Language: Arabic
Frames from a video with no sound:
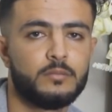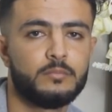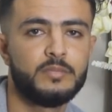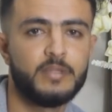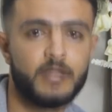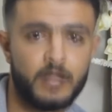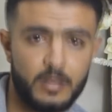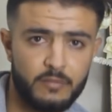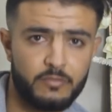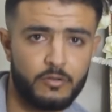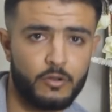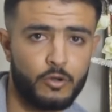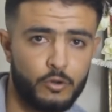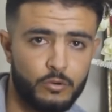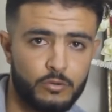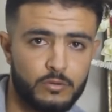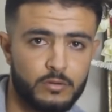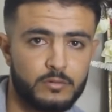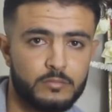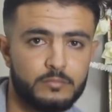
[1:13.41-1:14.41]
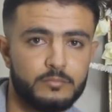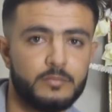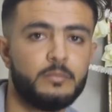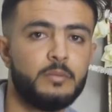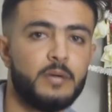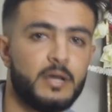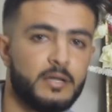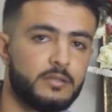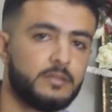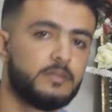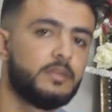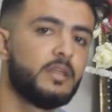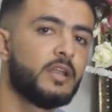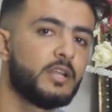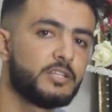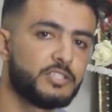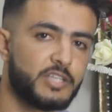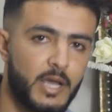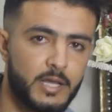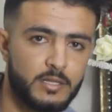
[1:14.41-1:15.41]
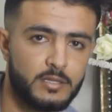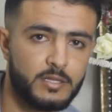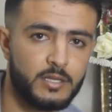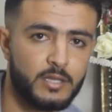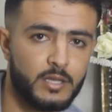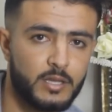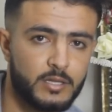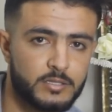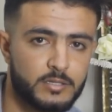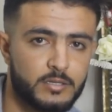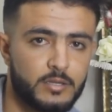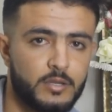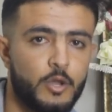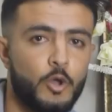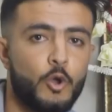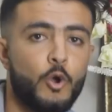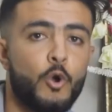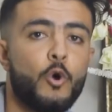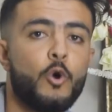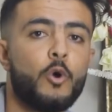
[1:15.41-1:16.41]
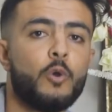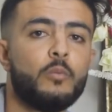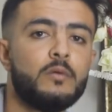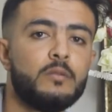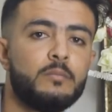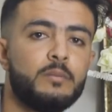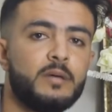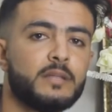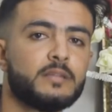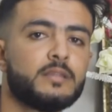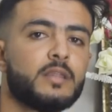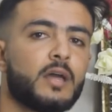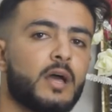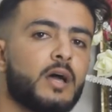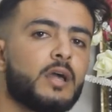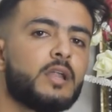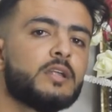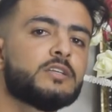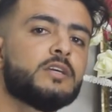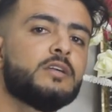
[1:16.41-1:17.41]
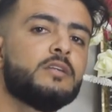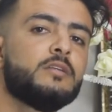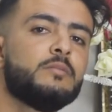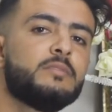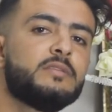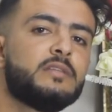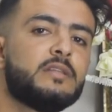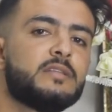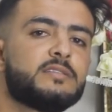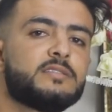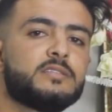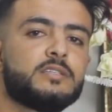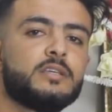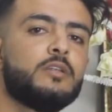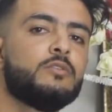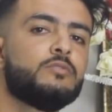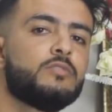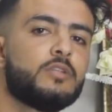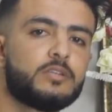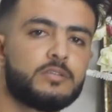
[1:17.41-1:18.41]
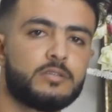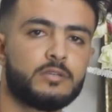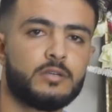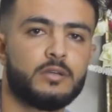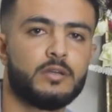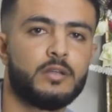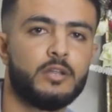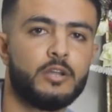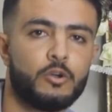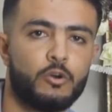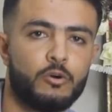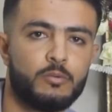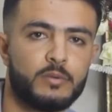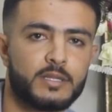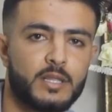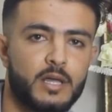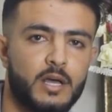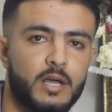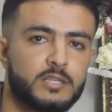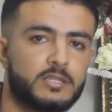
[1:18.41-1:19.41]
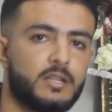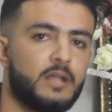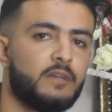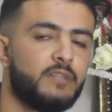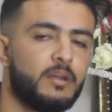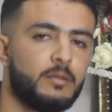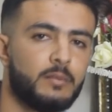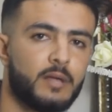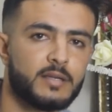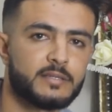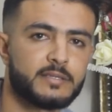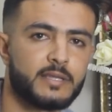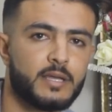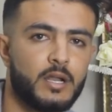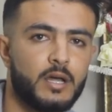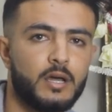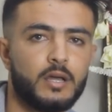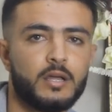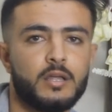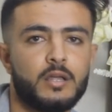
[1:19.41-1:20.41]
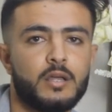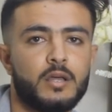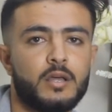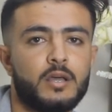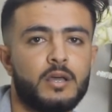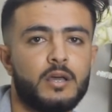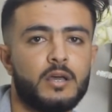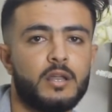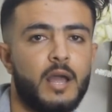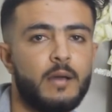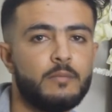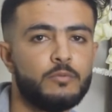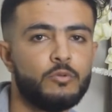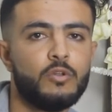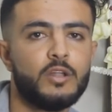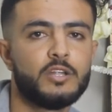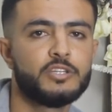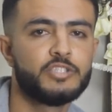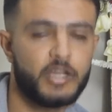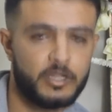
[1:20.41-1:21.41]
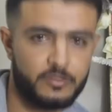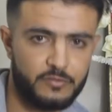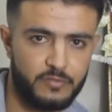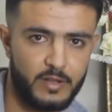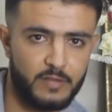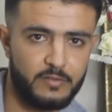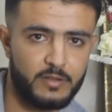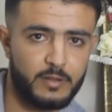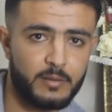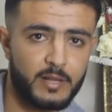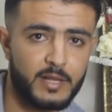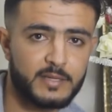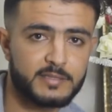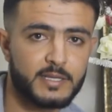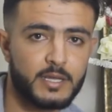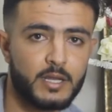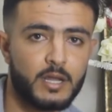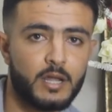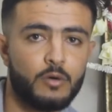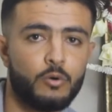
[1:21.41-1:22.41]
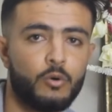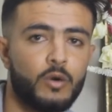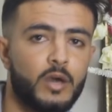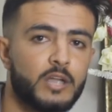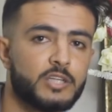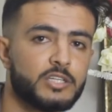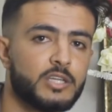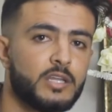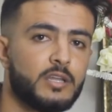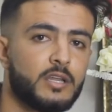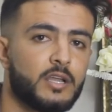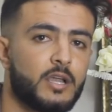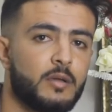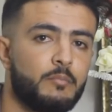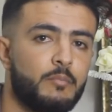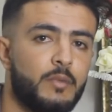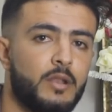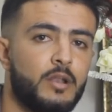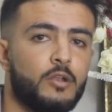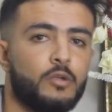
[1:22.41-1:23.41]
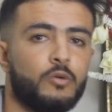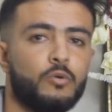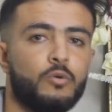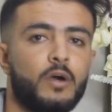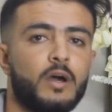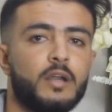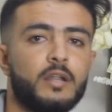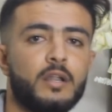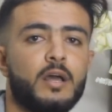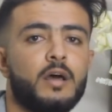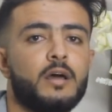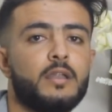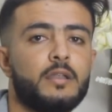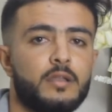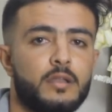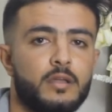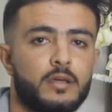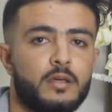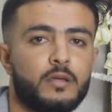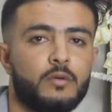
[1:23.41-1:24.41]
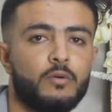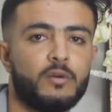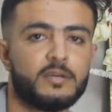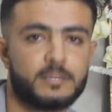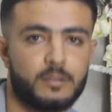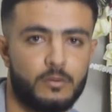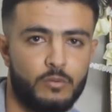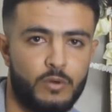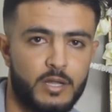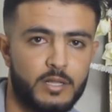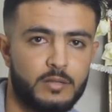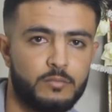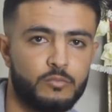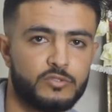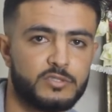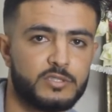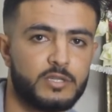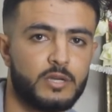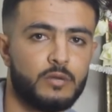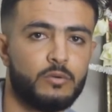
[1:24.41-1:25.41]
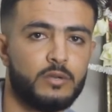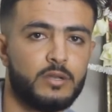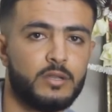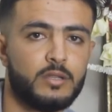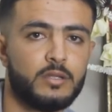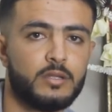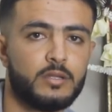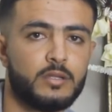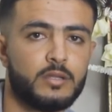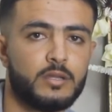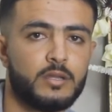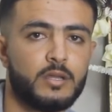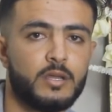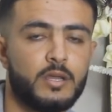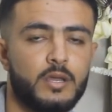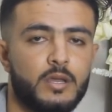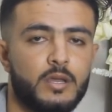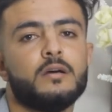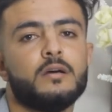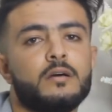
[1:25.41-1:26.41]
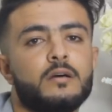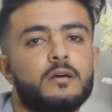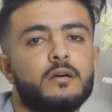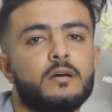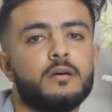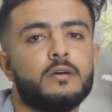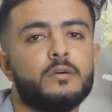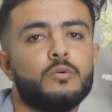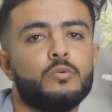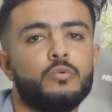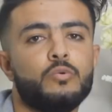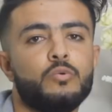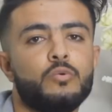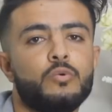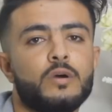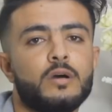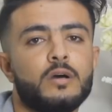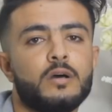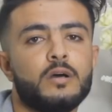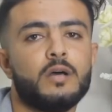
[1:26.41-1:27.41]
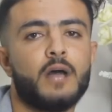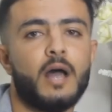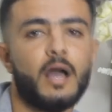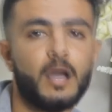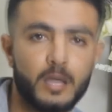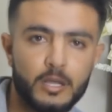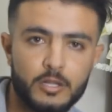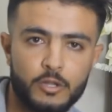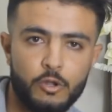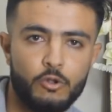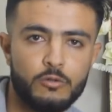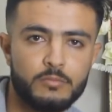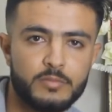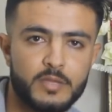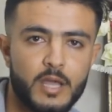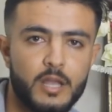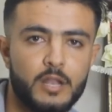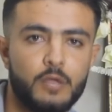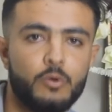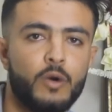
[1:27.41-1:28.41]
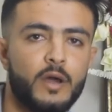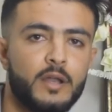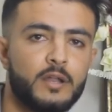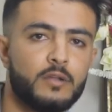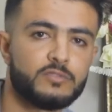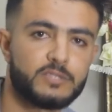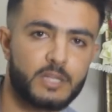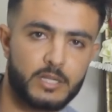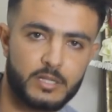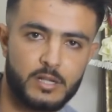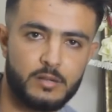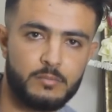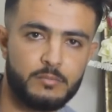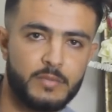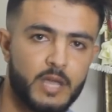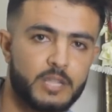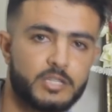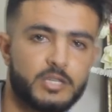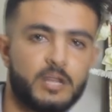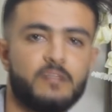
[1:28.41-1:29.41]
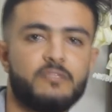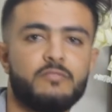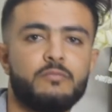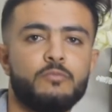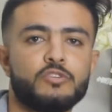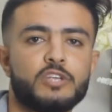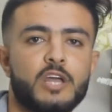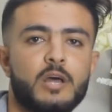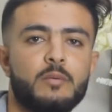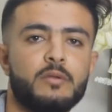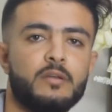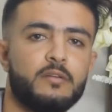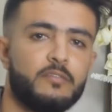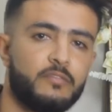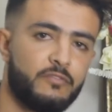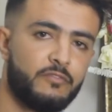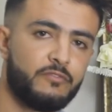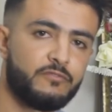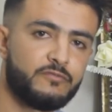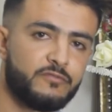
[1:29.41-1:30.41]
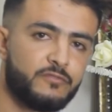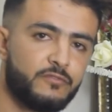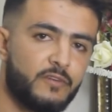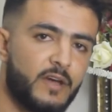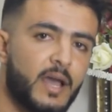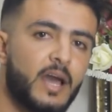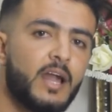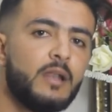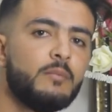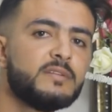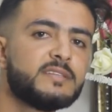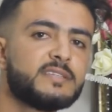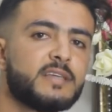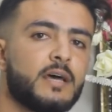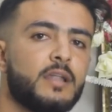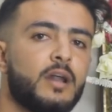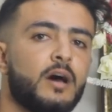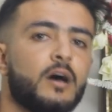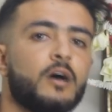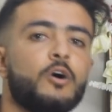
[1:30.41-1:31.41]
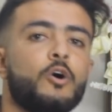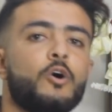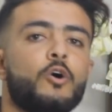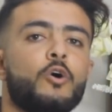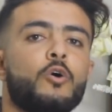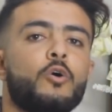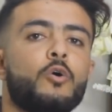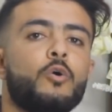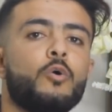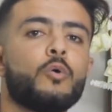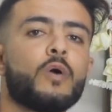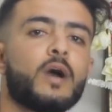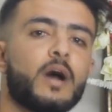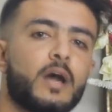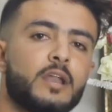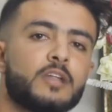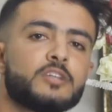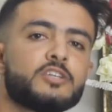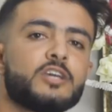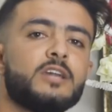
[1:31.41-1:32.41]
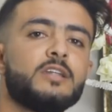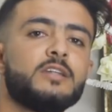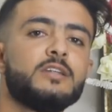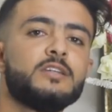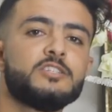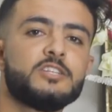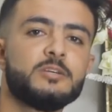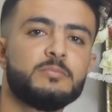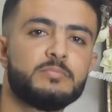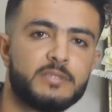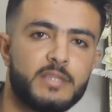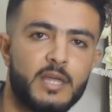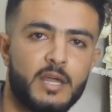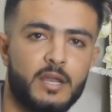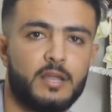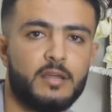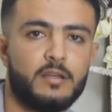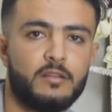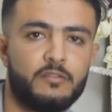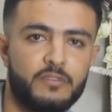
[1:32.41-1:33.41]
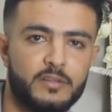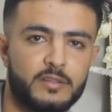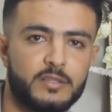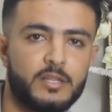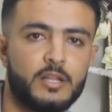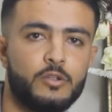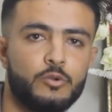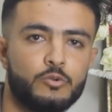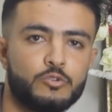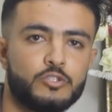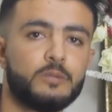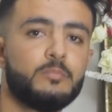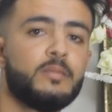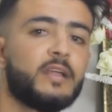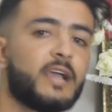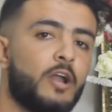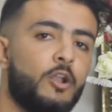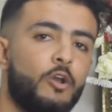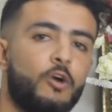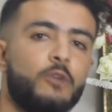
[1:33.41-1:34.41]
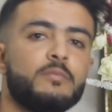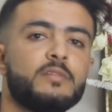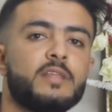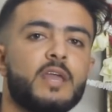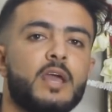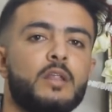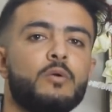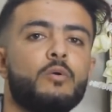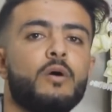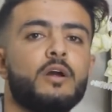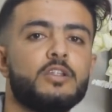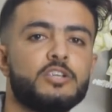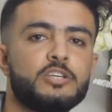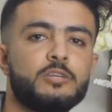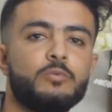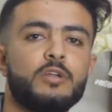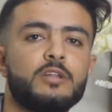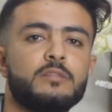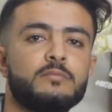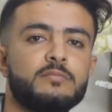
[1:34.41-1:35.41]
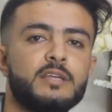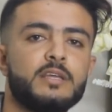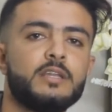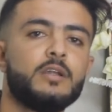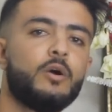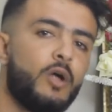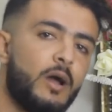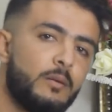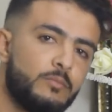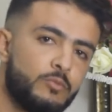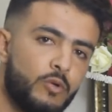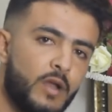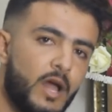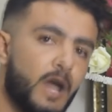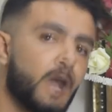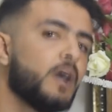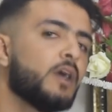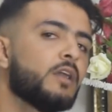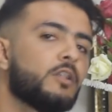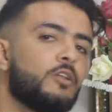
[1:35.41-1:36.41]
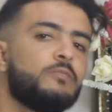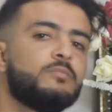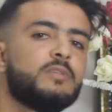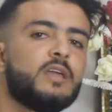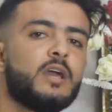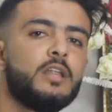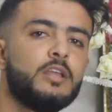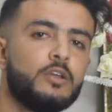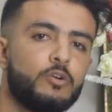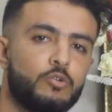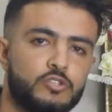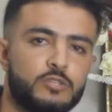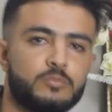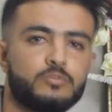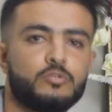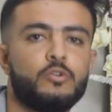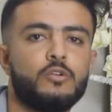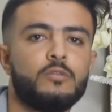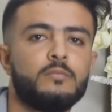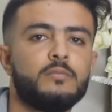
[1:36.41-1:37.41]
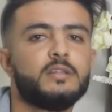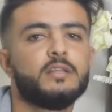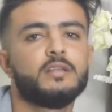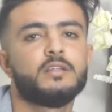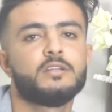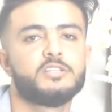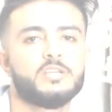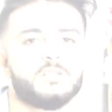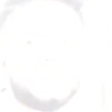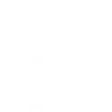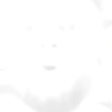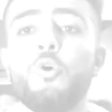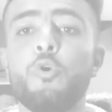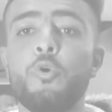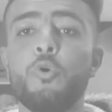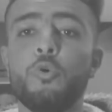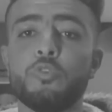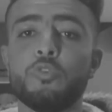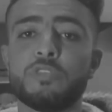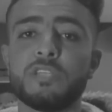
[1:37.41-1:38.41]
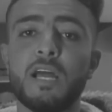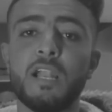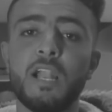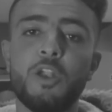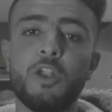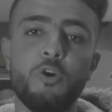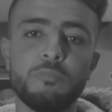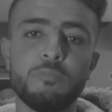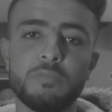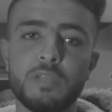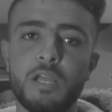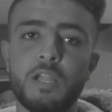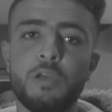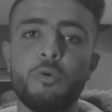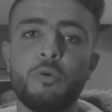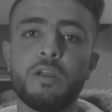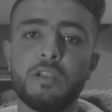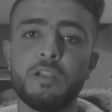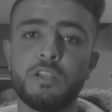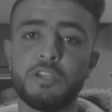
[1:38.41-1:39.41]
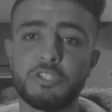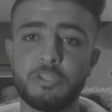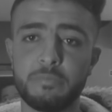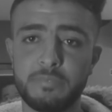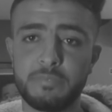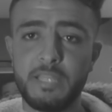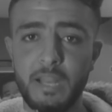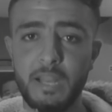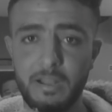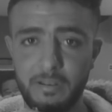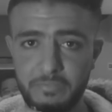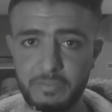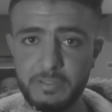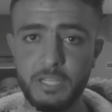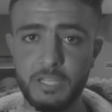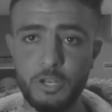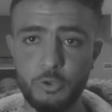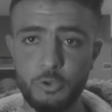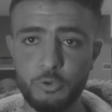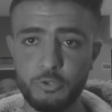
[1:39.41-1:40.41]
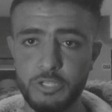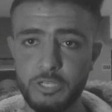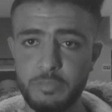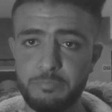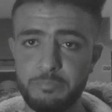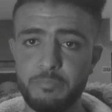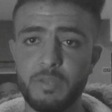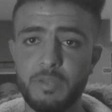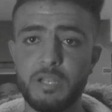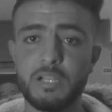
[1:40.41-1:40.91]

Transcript: دير لي فلوغ من بعد درنا التحديات ومن بعد قررت انا نبدل السيل ودرت لي كورميتراج الافلام قصيره الحمد لله نجحت في الافلام القصيره وقررت اني نكمل وانا الان آه، واصل لواحد المستوى اللي آه، وحققت الحلم ديالي وانا وصلت ل ألف متابع في اقل من سنه وقررت انني نجيب الدرع الفد اليوتيوب اللي كان الحلم ديالي وانا نجيبو للمدينه والحمد لله حققت الحلم ديالي وجبته للمدينه الجديده وان شاء الله الحلم ديالي وانني نجيب الدرع الفد اليوتيوب